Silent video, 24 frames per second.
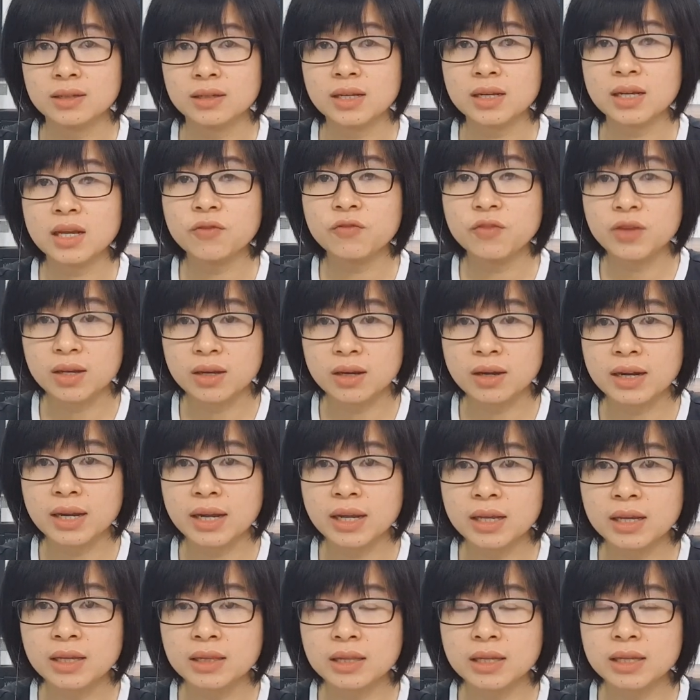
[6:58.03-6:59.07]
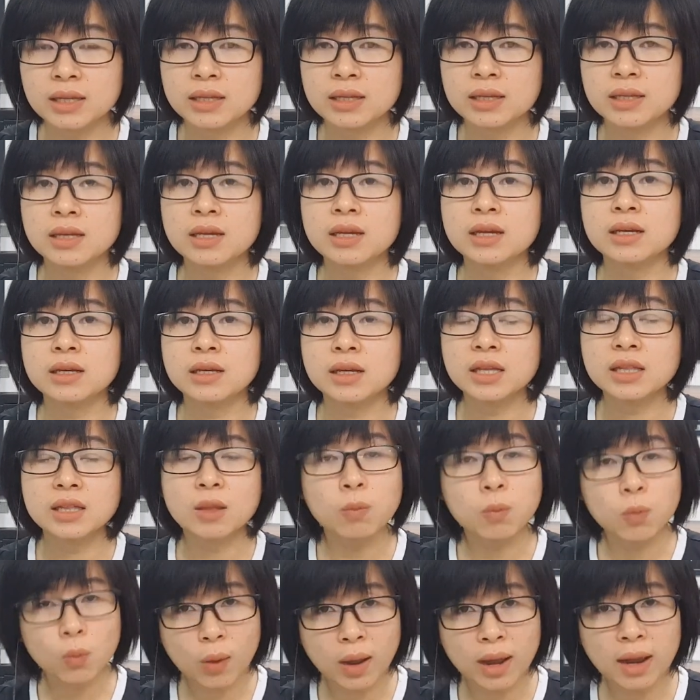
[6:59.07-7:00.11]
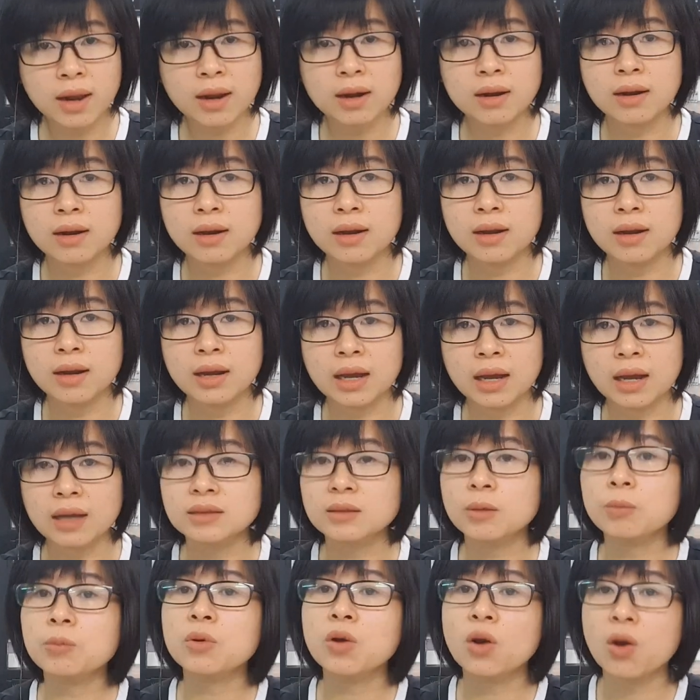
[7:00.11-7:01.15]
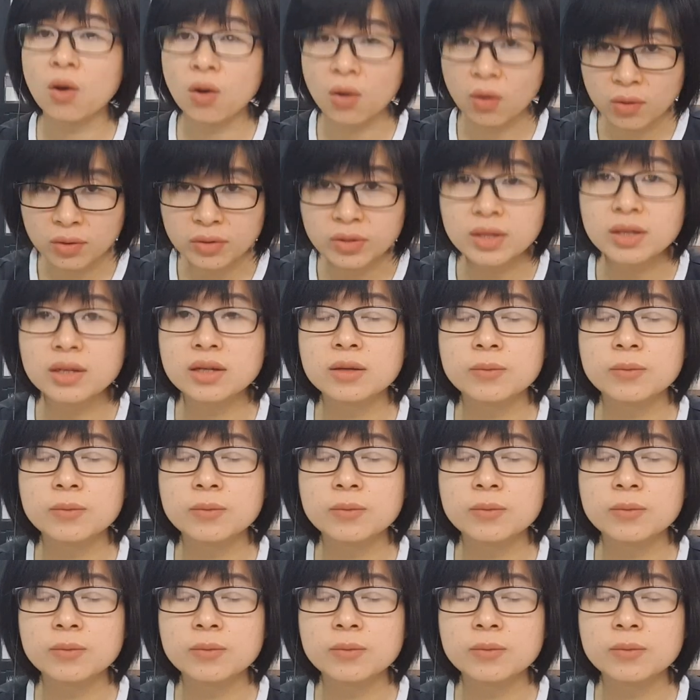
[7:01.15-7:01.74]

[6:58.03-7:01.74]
Nên cái việc ở đây thì cái tóc quăn là cái tóc khó nhất